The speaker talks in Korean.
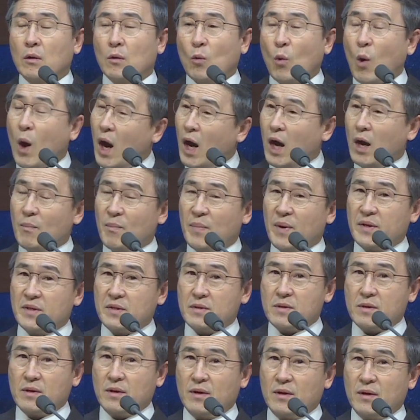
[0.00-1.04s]
왕
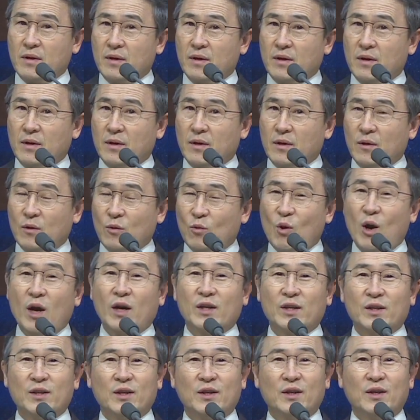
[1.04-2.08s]
앞에서.
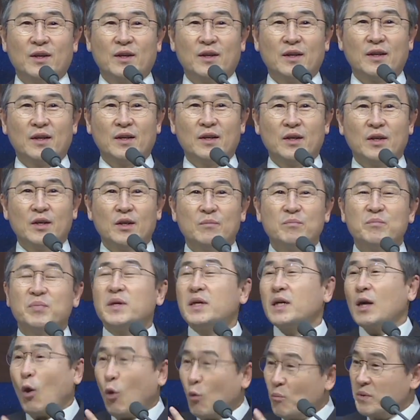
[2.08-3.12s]
왕이요.
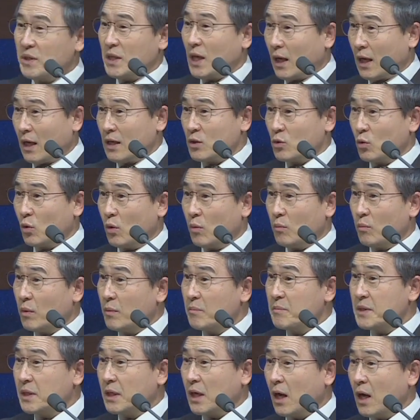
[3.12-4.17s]
비가 옵니다가 아니고
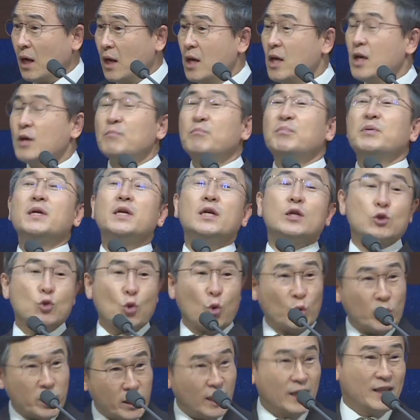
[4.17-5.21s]
뭡니까? 비
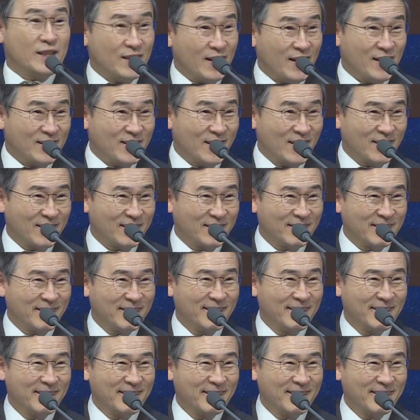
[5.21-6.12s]
소리가 있나이 되는 거예요.